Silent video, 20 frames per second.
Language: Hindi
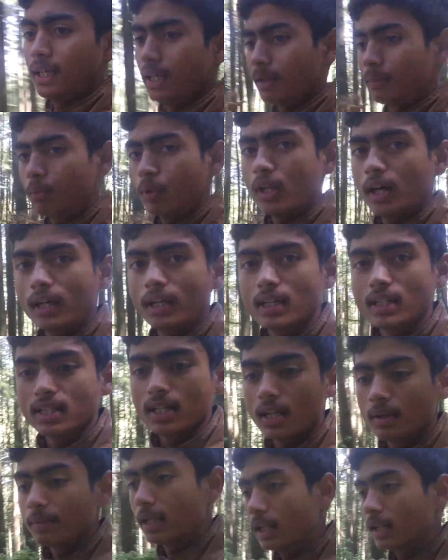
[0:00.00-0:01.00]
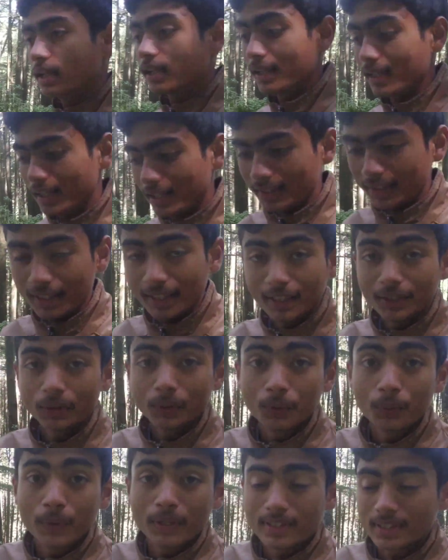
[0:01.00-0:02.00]
है अल्मोड़ा आना जाना मेरा लगे रहता है
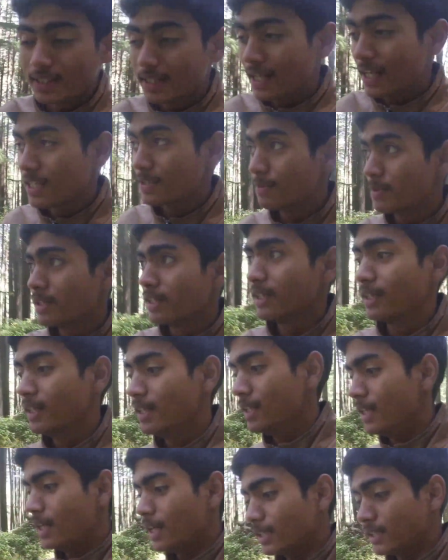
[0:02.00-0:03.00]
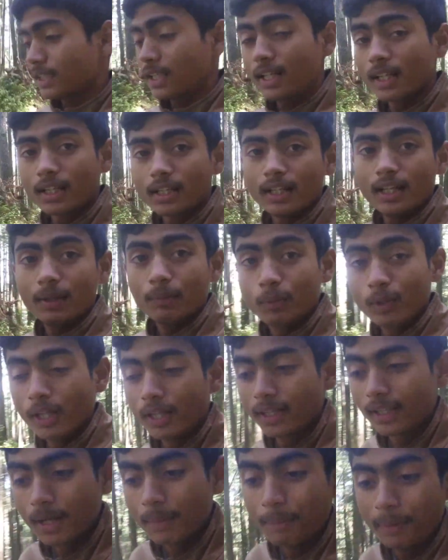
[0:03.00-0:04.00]
तो वैसे ही आज भी अचानक अल्मोड़ा
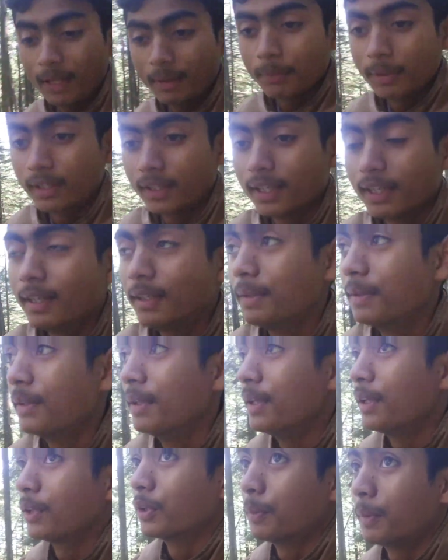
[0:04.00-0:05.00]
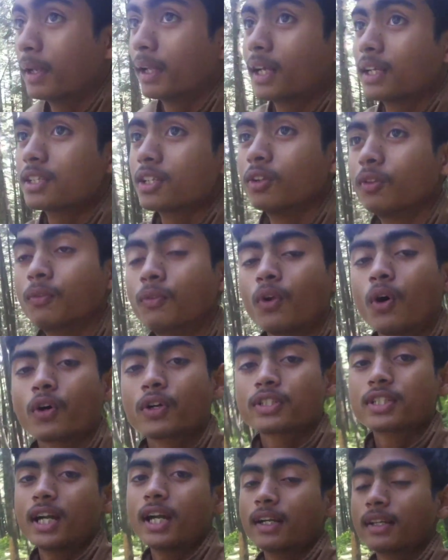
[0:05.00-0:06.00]
आने का प्लान बन गया तो मैंने कहा चलो ब्लॉग
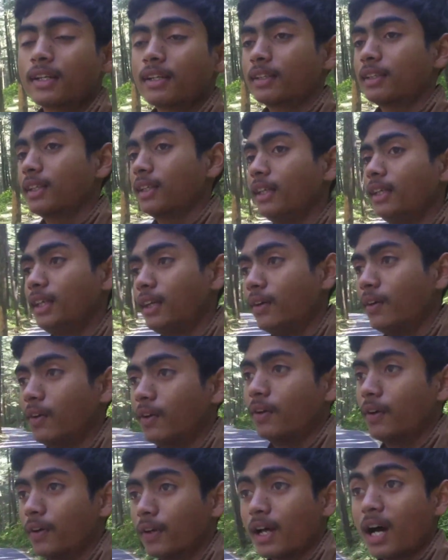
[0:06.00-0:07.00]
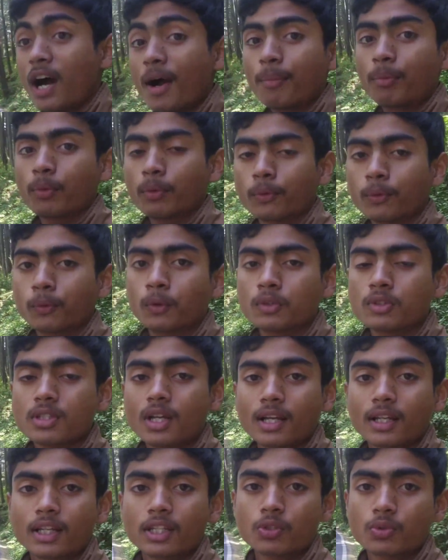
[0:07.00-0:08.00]
स्टार्ट करते हैं और आप लोगों को
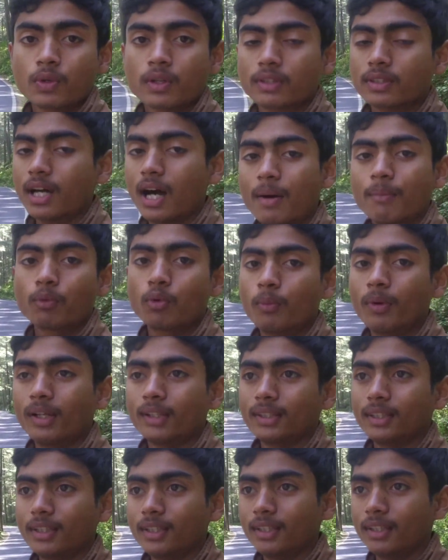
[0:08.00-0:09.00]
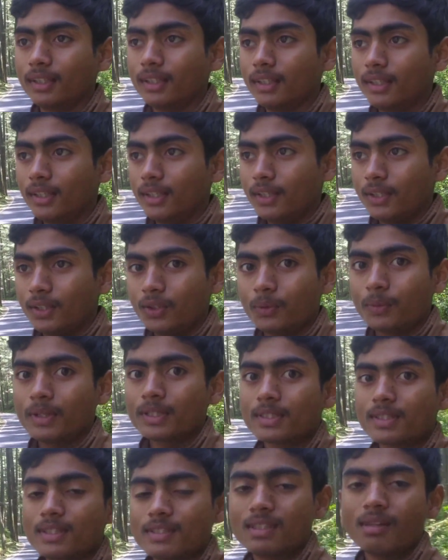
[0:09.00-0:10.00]
जागेश्वर धाम घुमाते हैं तो
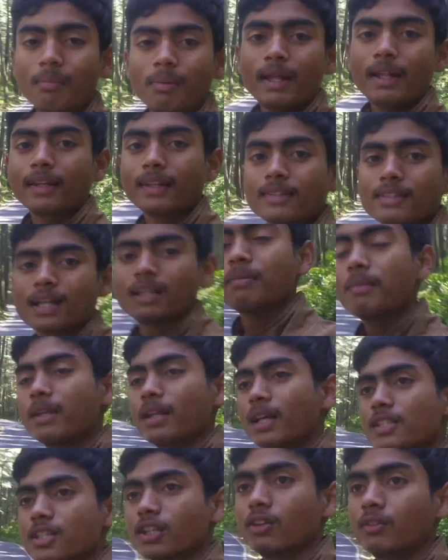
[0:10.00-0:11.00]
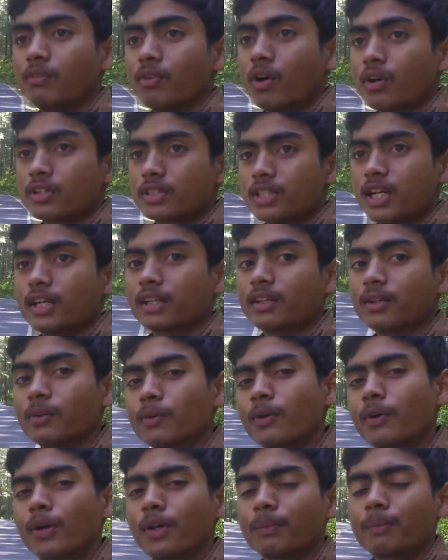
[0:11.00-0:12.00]
बस इसी प्लान के साथ मैंने कहा चलो ब्लॉग स्टार्ट
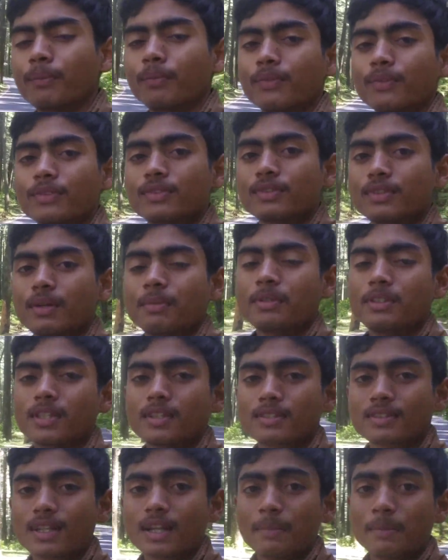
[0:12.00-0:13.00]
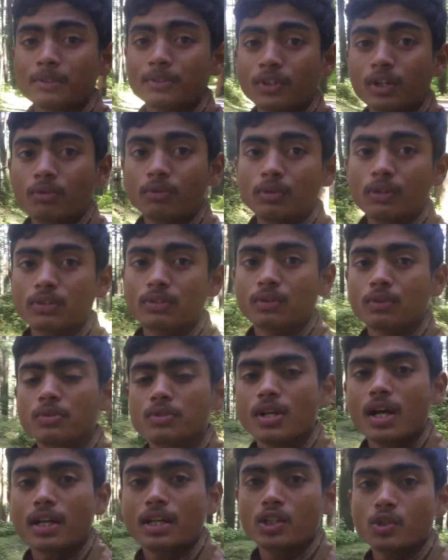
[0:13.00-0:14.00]
करो और सभी सब्सक्राइबर्स और व्यूअर्स को
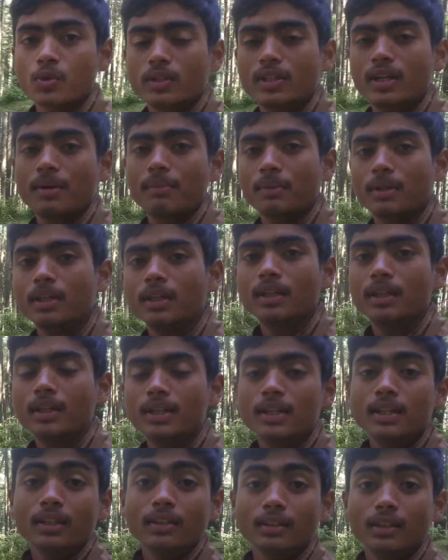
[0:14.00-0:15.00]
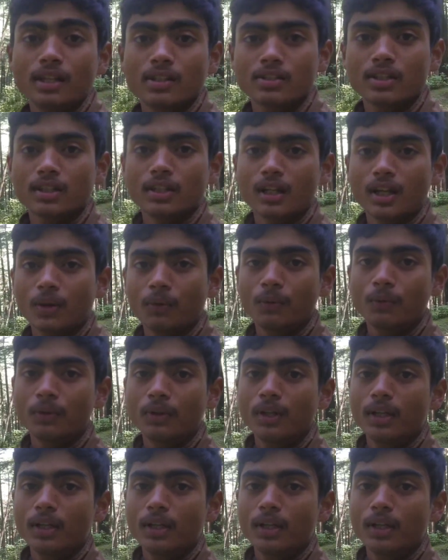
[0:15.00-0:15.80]
जागेश्वर धाम के दर्शन कराओ